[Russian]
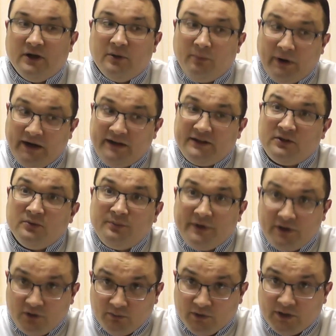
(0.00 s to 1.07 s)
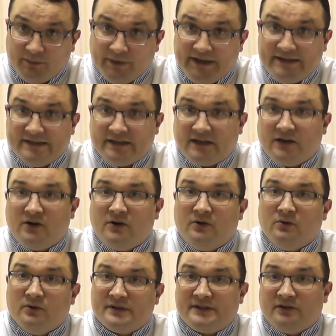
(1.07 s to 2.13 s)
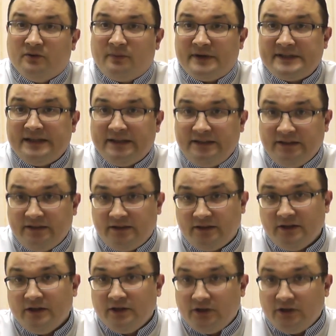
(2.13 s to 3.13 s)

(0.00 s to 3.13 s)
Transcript: Поэтому при любых признаках острого простатита